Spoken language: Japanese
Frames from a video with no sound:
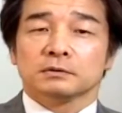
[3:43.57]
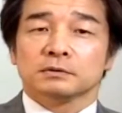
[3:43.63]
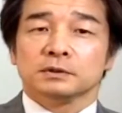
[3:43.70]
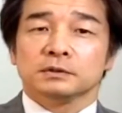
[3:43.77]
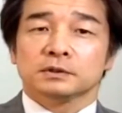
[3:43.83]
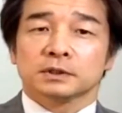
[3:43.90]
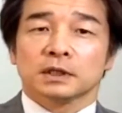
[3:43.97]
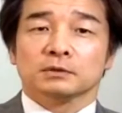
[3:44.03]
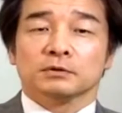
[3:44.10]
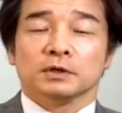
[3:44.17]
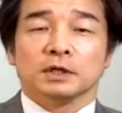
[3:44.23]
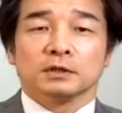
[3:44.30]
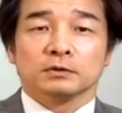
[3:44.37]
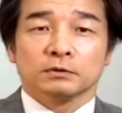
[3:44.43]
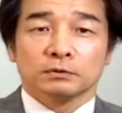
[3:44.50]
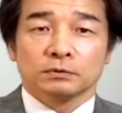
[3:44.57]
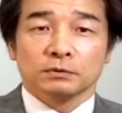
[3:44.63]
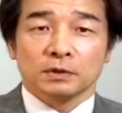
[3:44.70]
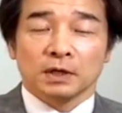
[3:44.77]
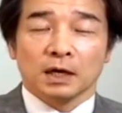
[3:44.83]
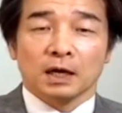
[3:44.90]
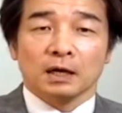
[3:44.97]
いくつかのネットと
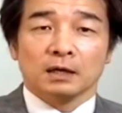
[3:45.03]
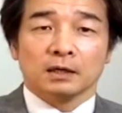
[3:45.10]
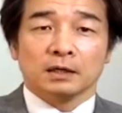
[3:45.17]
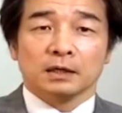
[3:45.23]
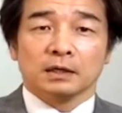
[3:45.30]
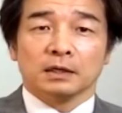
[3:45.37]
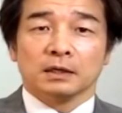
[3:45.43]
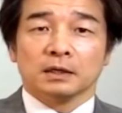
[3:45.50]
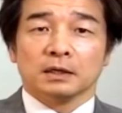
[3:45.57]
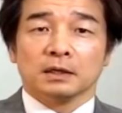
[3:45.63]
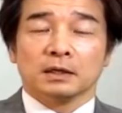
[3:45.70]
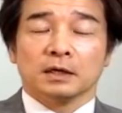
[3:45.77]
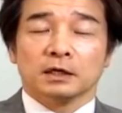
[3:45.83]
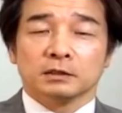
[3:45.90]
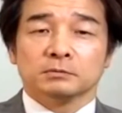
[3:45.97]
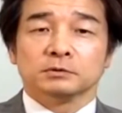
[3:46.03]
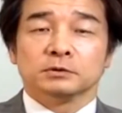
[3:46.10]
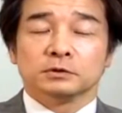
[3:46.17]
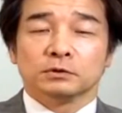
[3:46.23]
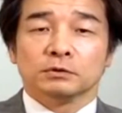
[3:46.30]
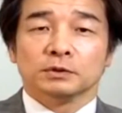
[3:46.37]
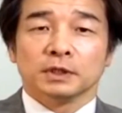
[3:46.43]
か
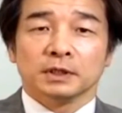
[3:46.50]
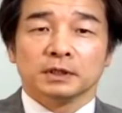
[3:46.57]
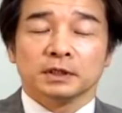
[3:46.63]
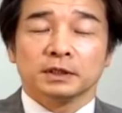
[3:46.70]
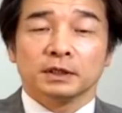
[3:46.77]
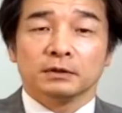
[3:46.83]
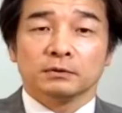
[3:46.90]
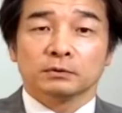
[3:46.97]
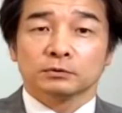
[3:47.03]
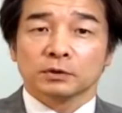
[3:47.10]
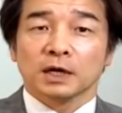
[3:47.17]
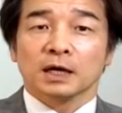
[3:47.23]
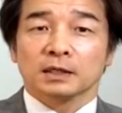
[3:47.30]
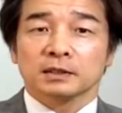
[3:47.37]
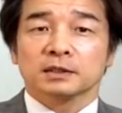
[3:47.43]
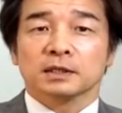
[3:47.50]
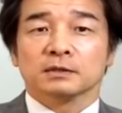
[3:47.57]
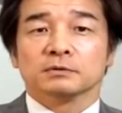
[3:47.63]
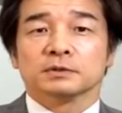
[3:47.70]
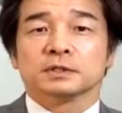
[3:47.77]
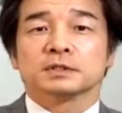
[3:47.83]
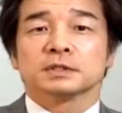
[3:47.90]
ガイドブック等で出ていることがあった
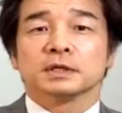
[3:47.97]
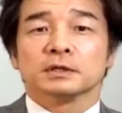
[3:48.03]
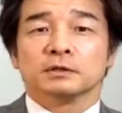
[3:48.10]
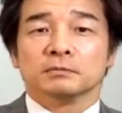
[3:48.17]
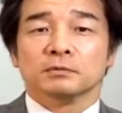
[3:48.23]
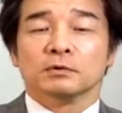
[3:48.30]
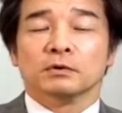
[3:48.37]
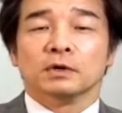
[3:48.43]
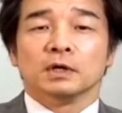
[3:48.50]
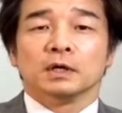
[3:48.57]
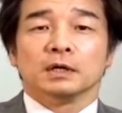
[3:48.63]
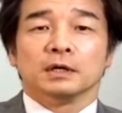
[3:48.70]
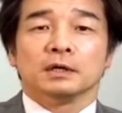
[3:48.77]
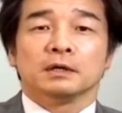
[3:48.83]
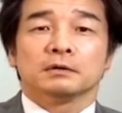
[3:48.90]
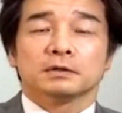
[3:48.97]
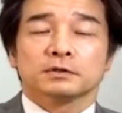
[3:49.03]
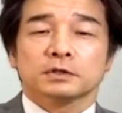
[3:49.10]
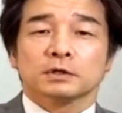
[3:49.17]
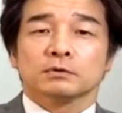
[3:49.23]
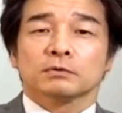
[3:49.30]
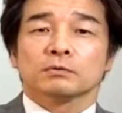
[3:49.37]
のですけれども、
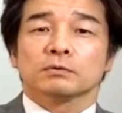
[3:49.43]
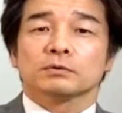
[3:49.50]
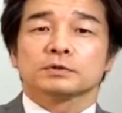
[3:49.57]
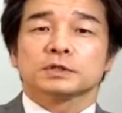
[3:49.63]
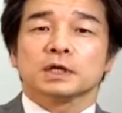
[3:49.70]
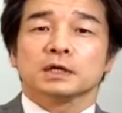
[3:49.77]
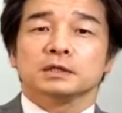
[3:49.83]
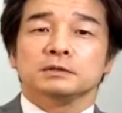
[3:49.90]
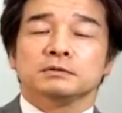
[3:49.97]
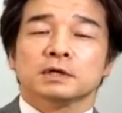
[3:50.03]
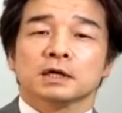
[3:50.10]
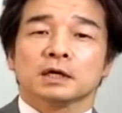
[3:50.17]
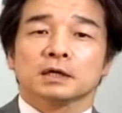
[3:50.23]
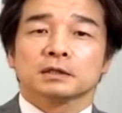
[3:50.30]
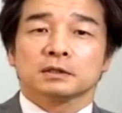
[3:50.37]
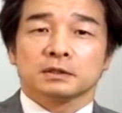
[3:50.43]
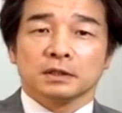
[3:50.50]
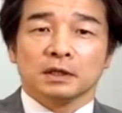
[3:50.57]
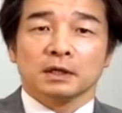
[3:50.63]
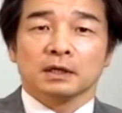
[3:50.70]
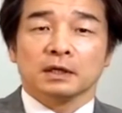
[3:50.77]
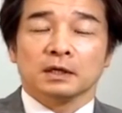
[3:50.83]
私あのこちらに伺っ
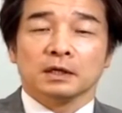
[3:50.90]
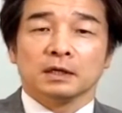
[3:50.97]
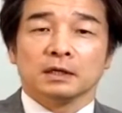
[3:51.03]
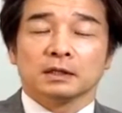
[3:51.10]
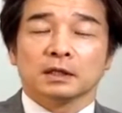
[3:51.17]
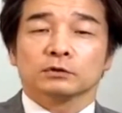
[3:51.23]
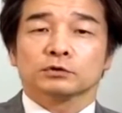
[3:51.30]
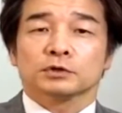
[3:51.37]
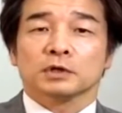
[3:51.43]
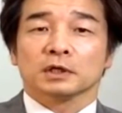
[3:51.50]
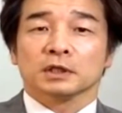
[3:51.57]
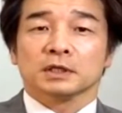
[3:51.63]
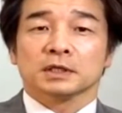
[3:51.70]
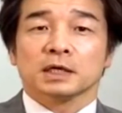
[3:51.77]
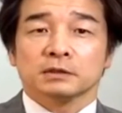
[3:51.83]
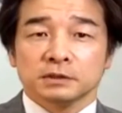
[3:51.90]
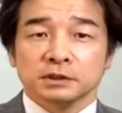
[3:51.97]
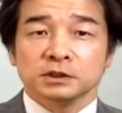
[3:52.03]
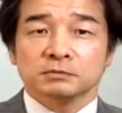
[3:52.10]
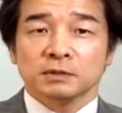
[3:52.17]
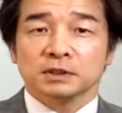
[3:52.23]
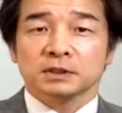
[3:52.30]
て担当者の方に確認
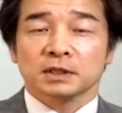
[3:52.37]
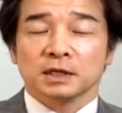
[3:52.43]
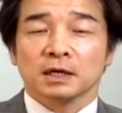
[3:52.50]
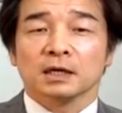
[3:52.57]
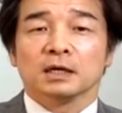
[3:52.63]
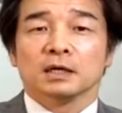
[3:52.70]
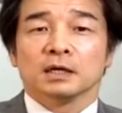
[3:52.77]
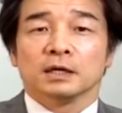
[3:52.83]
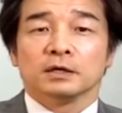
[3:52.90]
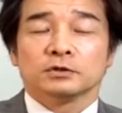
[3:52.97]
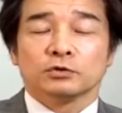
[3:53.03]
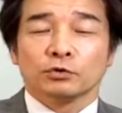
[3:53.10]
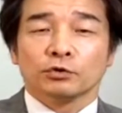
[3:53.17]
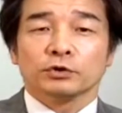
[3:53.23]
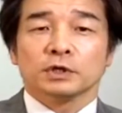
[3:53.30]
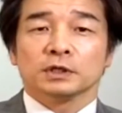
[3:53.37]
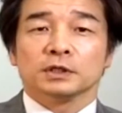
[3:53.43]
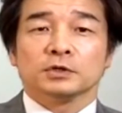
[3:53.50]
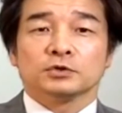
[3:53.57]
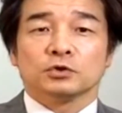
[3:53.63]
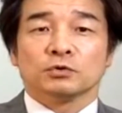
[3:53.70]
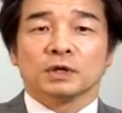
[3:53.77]
しましたら、そのような
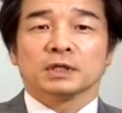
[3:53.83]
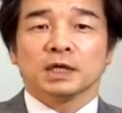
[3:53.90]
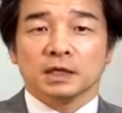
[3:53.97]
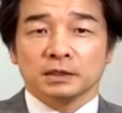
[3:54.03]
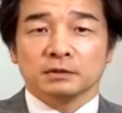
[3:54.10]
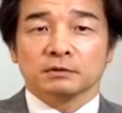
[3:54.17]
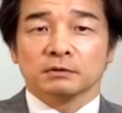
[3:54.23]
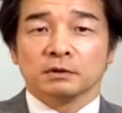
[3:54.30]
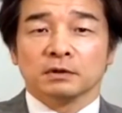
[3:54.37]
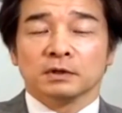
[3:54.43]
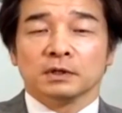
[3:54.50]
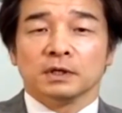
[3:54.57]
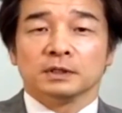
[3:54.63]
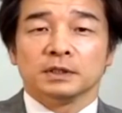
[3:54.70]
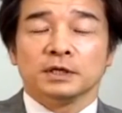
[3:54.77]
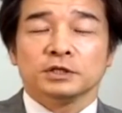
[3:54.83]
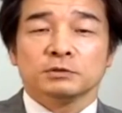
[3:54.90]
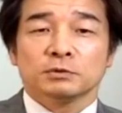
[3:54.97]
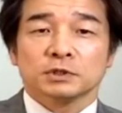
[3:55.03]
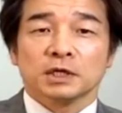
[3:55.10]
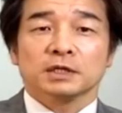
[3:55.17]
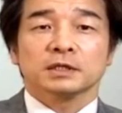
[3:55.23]
手帳はないと、展示
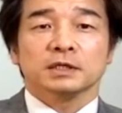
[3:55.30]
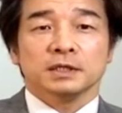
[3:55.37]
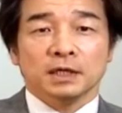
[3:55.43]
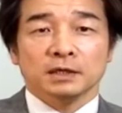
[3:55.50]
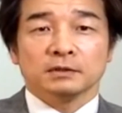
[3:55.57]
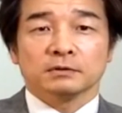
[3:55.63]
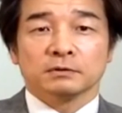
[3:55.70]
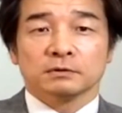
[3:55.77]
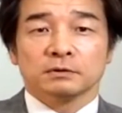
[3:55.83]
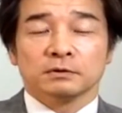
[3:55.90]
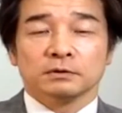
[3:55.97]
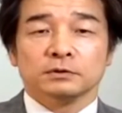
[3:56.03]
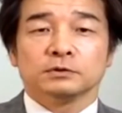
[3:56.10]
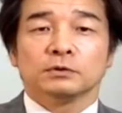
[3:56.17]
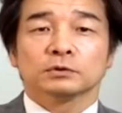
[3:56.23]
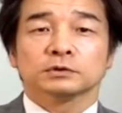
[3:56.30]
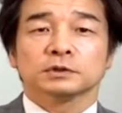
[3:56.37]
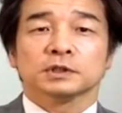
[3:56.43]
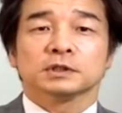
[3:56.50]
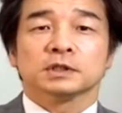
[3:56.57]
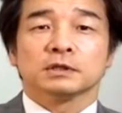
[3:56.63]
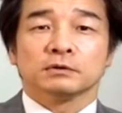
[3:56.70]
もされていないということ
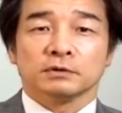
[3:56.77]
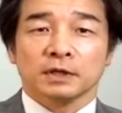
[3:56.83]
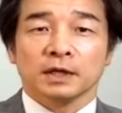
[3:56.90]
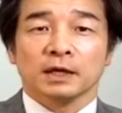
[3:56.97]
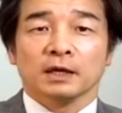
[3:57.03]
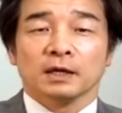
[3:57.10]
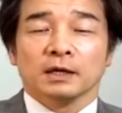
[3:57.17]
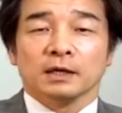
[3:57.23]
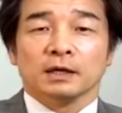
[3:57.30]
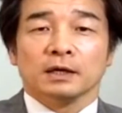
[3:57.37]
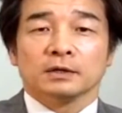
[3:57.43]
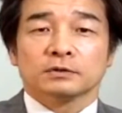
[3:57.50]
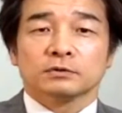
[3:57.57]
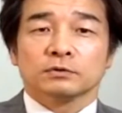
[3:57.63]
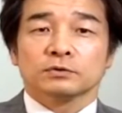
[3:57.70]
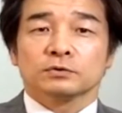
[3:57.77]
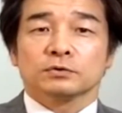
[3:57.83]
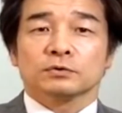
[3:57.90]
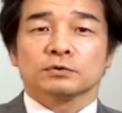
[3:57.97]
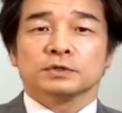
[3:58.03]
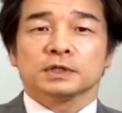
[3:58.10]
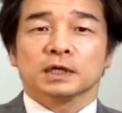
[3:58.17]
でしたので、その
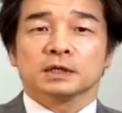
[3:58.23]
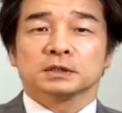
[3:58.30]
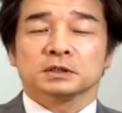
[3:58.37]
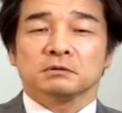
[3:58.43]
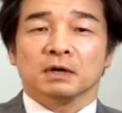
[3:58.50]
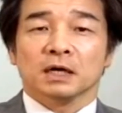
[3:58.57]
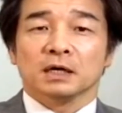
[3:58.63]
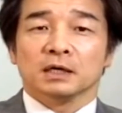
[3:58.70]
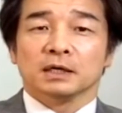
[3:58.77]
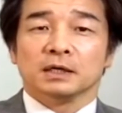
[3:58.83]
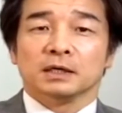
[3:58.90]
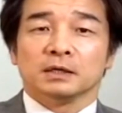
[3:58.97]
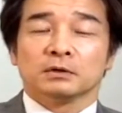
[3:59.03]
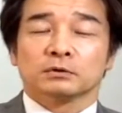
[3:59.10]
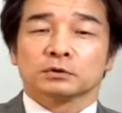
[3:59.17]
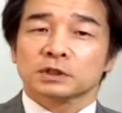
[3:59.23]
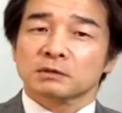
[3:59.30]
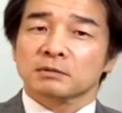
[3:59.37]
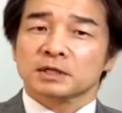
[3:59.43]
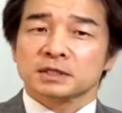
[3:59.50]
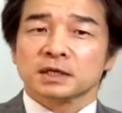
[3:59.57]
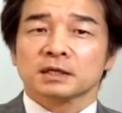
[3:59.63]
情報に関してはひょっとした
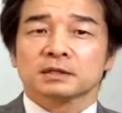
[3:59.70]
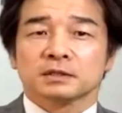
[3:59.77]
ら間違っ